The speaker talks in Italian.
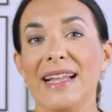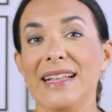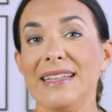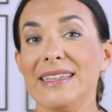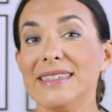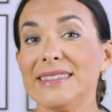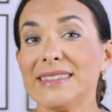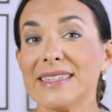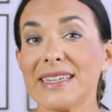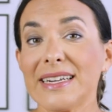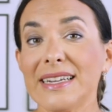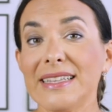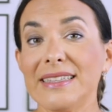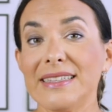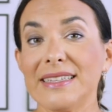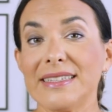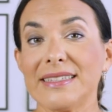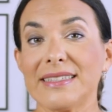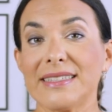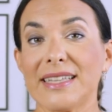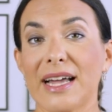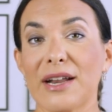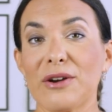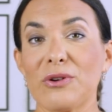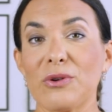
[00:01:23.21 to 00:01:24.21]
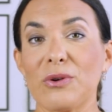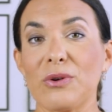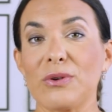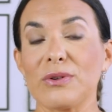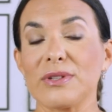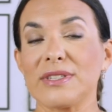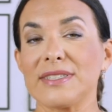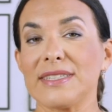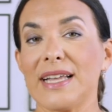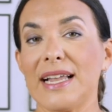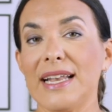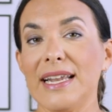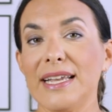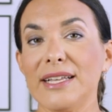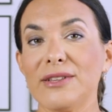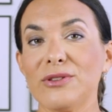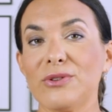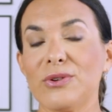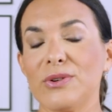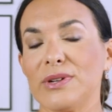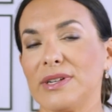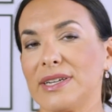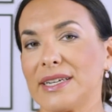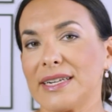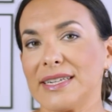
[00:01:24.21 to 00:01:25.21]
Gli iscritti stanno
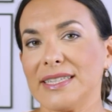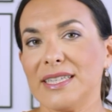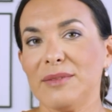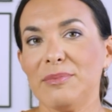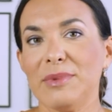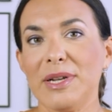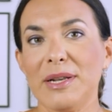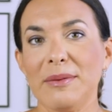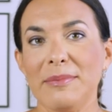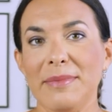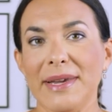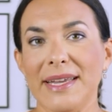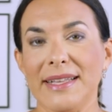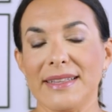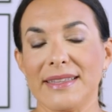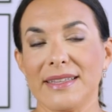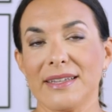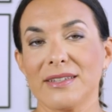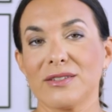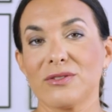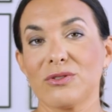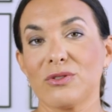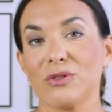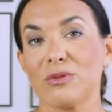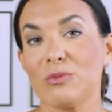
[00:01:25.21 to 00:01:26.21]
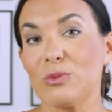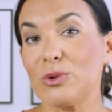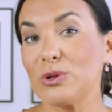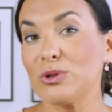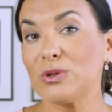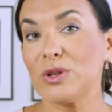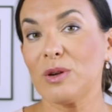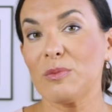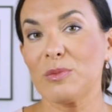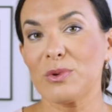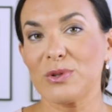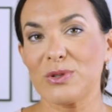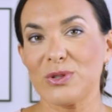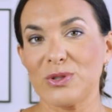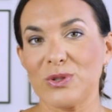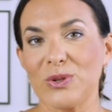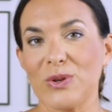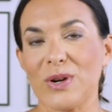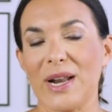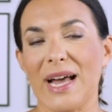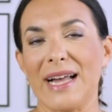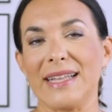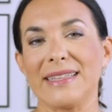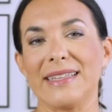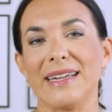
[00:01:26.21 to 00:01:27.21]
salendo incredibilmente e sono molto
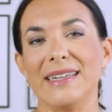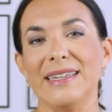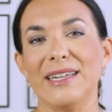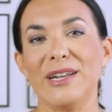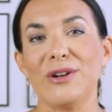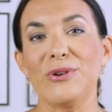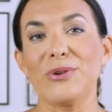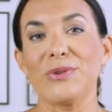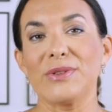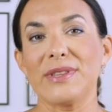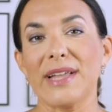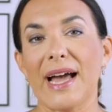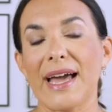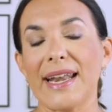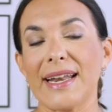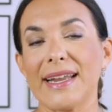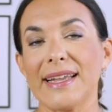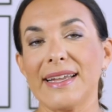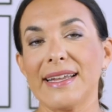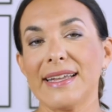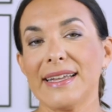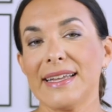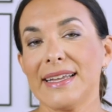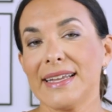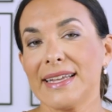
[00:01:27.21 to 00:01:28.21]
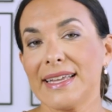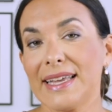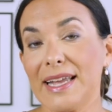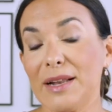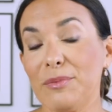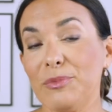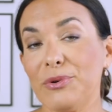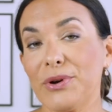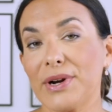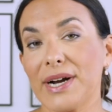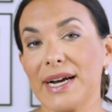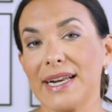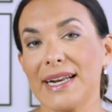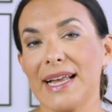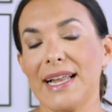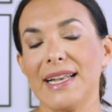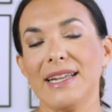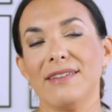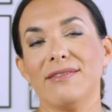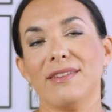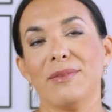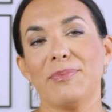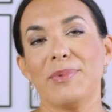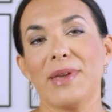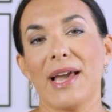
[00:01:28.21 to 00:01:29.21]
emozionata nel notare che il mio
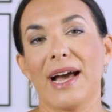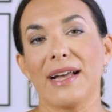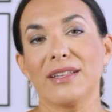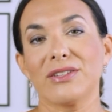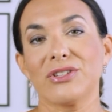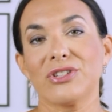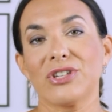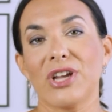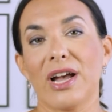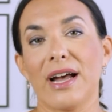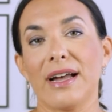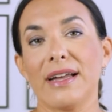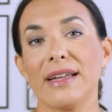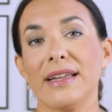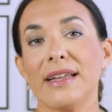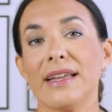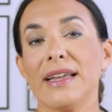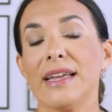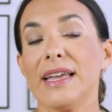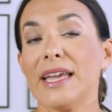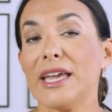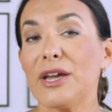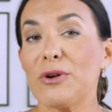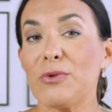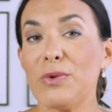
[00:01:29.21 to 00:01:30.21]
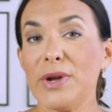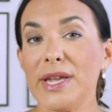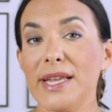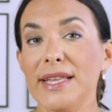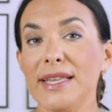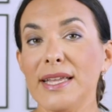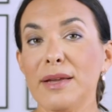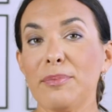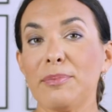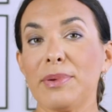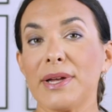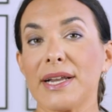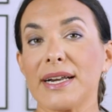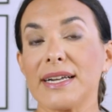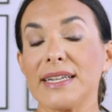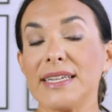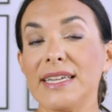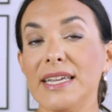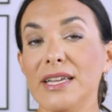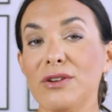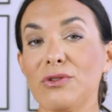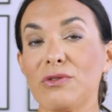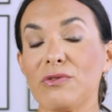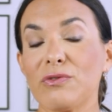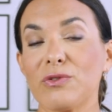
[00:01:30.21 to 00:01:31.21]
canale vi piaccia e quindi per
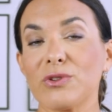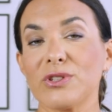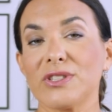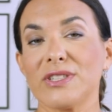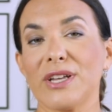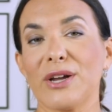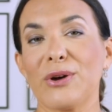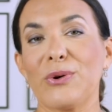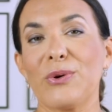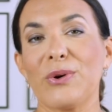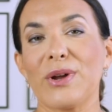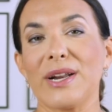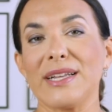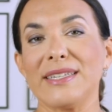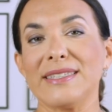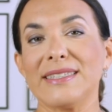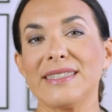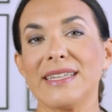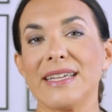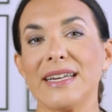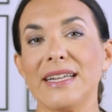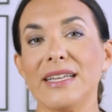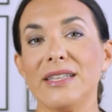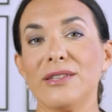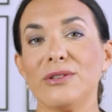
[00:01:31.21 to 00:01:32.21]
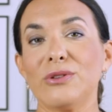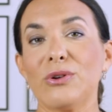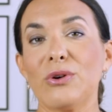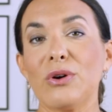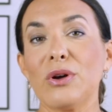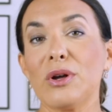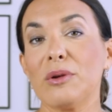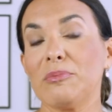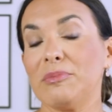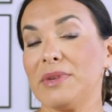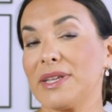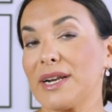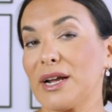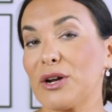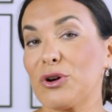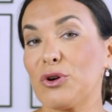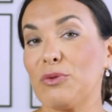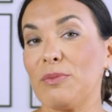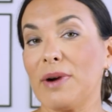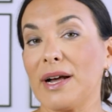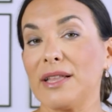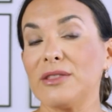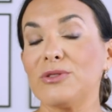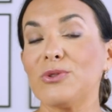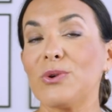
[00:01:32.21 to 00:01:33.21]
chi non fosse ancora iscritto mi
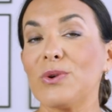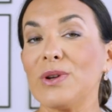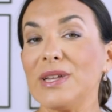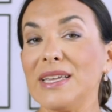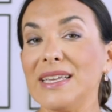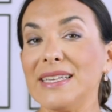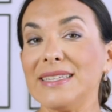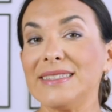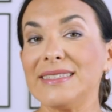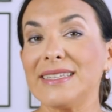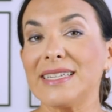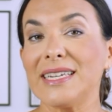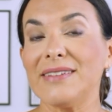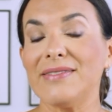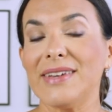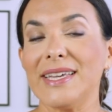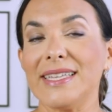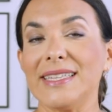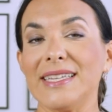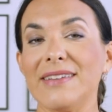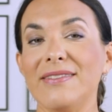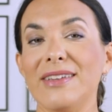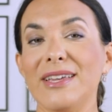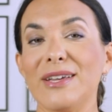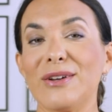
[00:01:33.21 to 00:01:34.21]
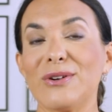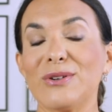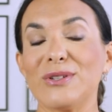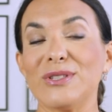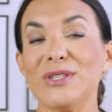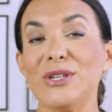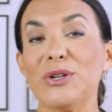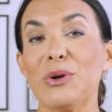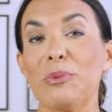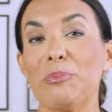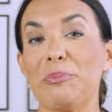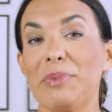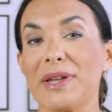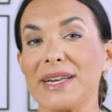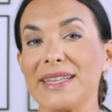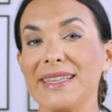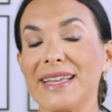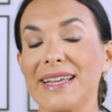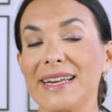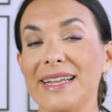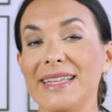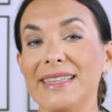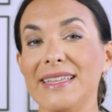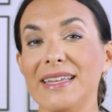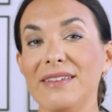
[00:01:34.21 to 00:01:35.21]
raccomando iscrivetevi così non
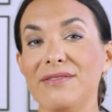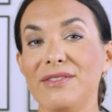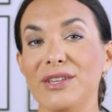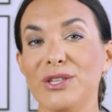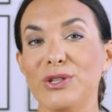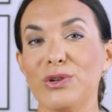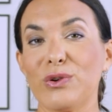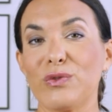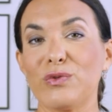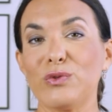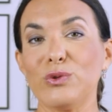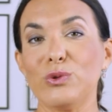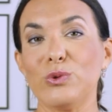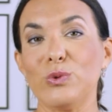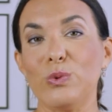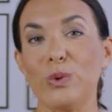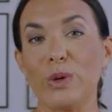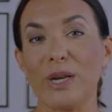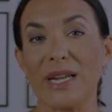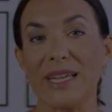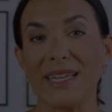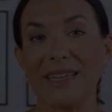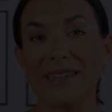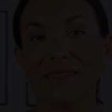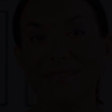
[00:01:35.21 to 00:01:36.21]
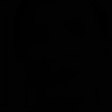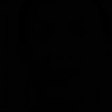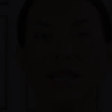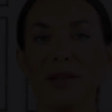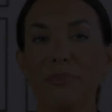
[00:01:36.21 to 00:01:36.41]
perderete i video futuri.